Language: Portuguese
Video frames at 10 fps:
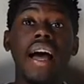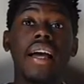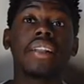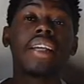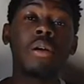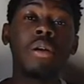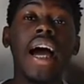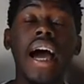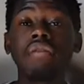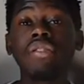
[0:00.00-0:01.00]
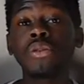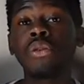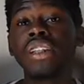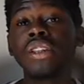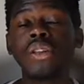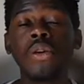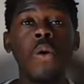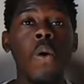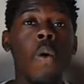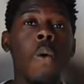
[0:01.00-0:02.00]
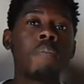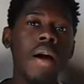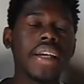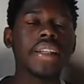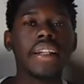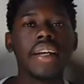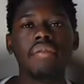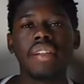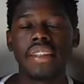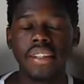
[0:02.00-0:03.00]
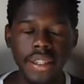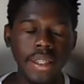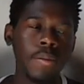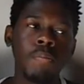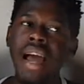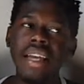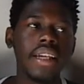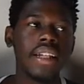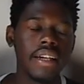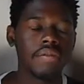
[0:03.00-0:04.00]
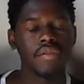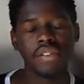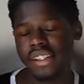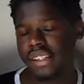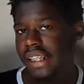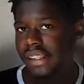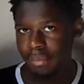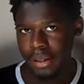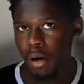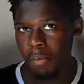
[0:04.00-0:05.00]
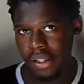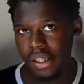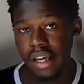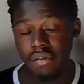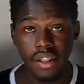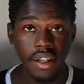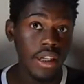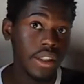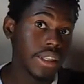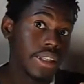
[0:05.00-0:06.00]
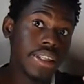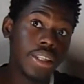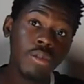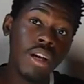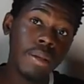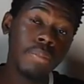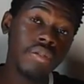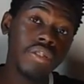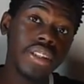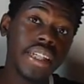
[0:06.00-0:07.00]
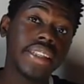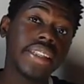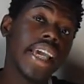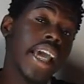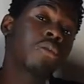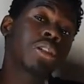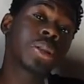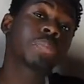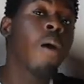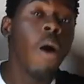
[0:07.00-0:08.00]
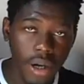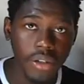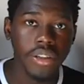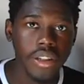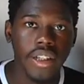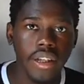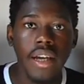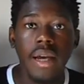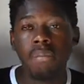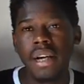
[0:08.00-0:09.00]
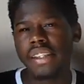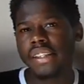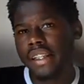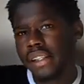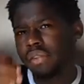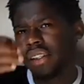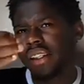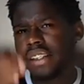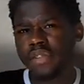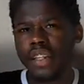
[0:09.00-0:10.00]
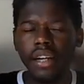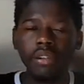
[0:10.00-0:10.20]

a Terry Ives conheceu o pai da Eleven. Sim, o pai da Eleven. Vocês querem saber quem é o pai da Eleven? Digo aqui para vocês que é um spoiler, né? Mas se vocês